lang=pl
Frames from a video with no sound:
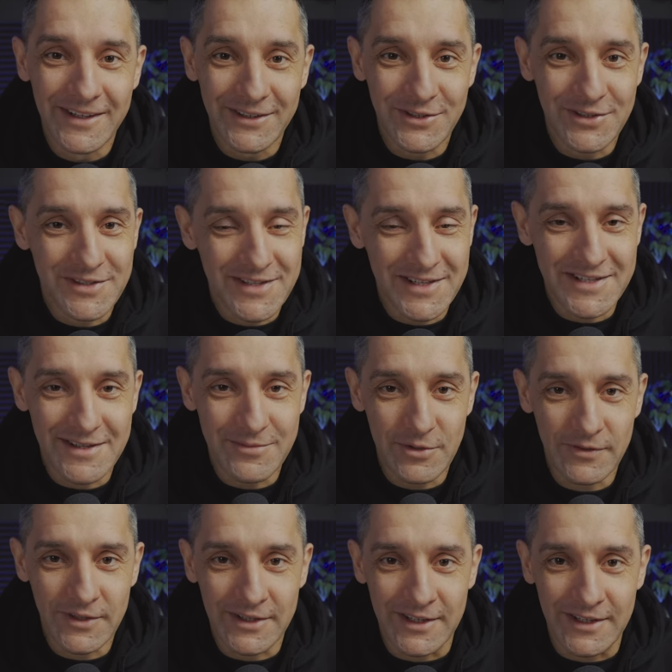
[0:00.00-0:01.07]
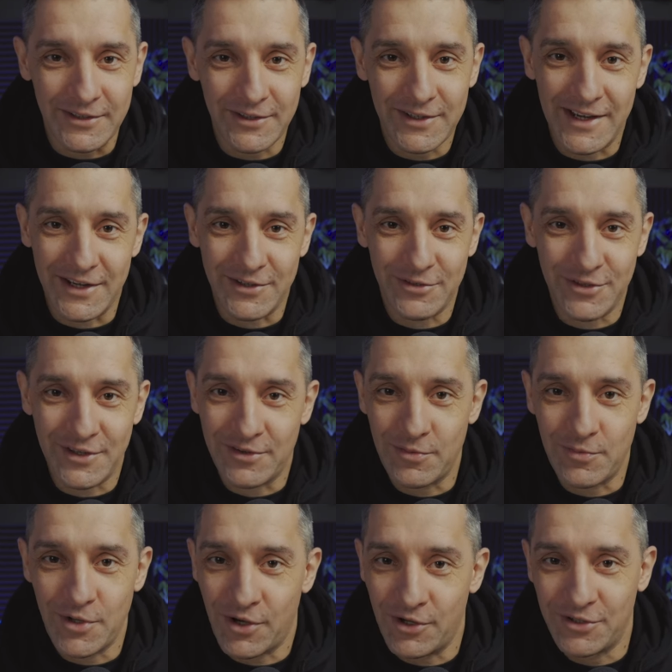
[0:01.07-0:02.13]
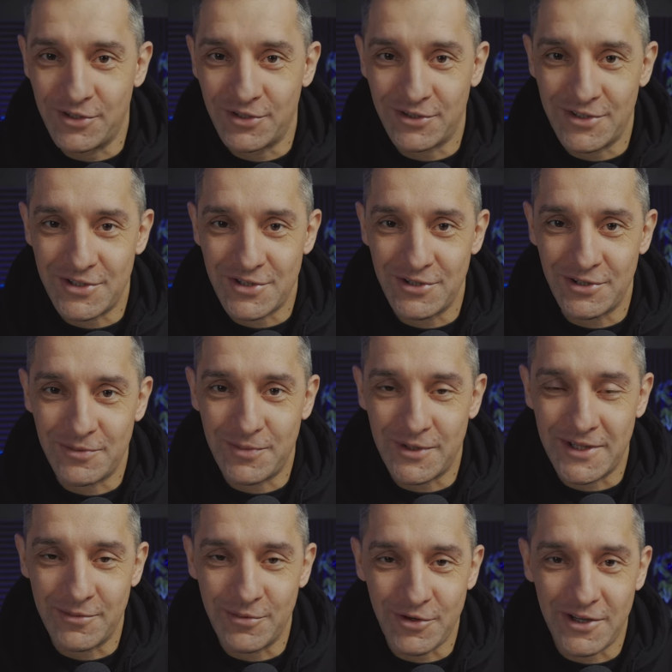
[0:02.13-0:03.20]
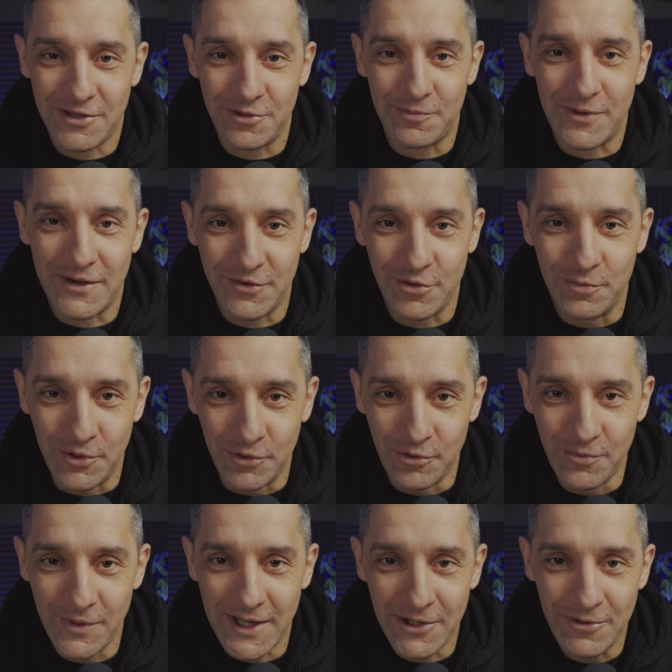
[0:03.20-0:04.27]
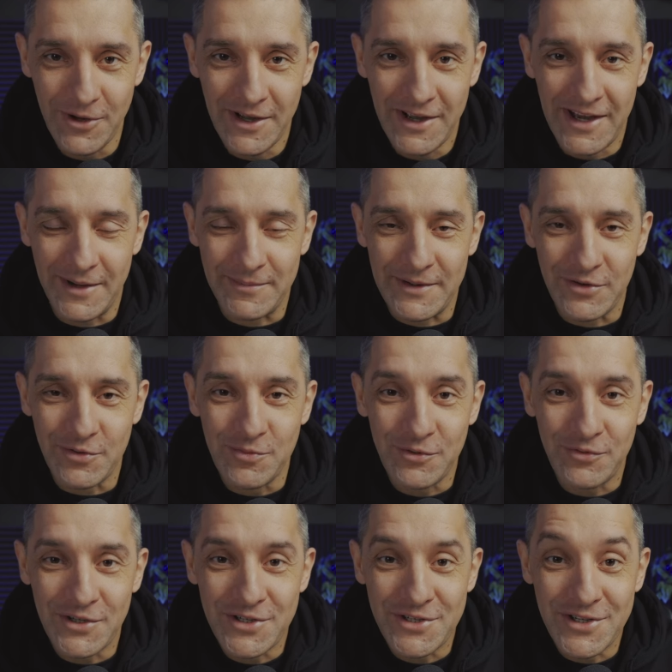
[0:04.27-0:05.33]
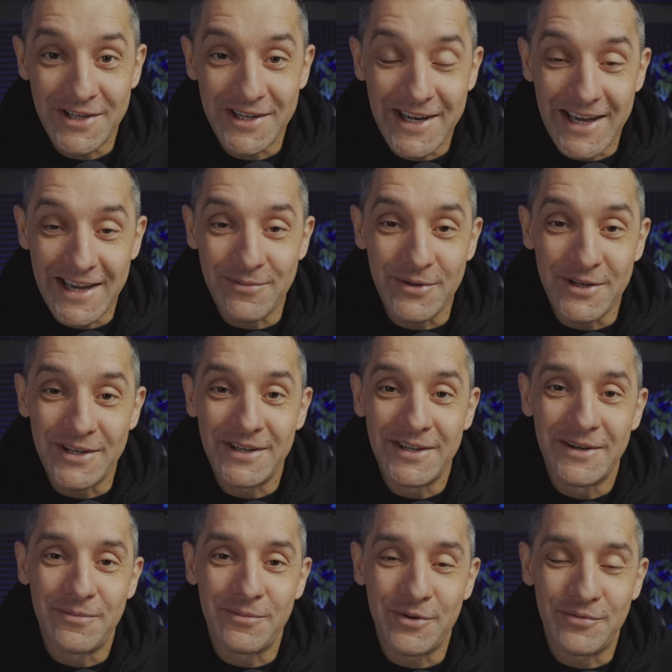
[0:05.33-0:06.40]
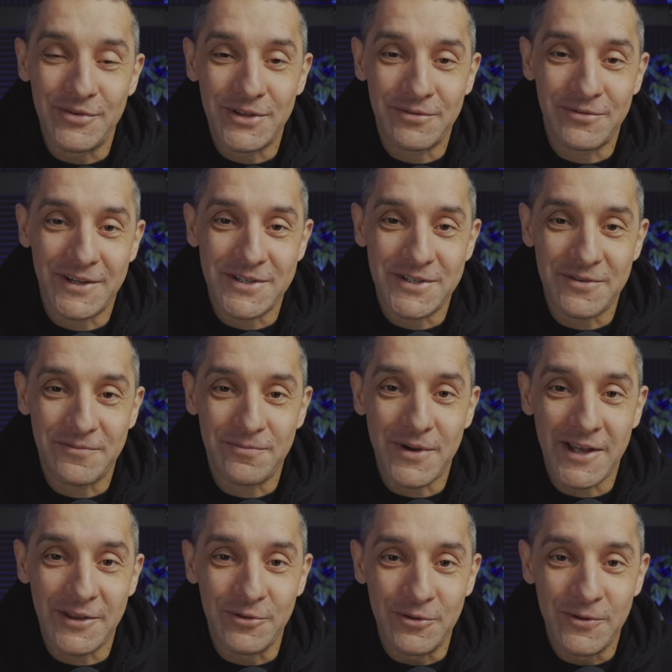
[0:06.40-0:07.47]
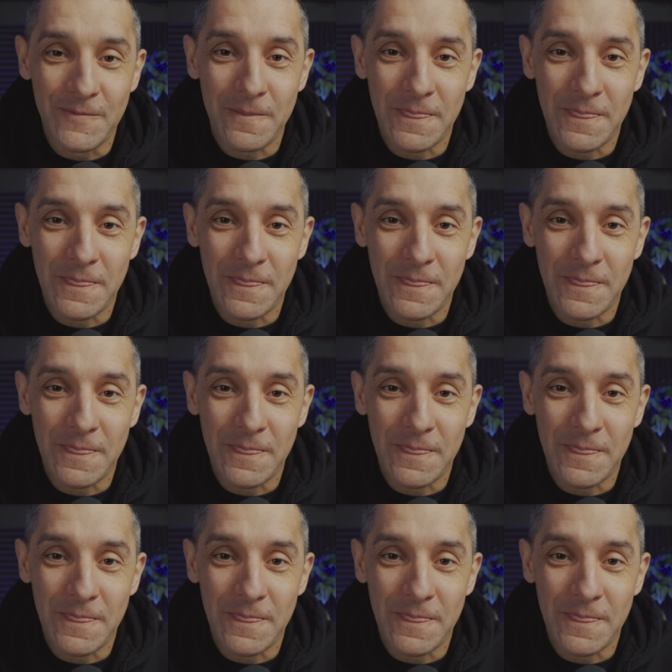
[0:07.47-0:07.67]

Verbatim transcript: To jest niesamowite. No jak? To jak gdyby oni odeszli od Pana Boga, to Paweł by umarł, a Paweł mówi: Żyjemy, bo wytrwacie w Panu.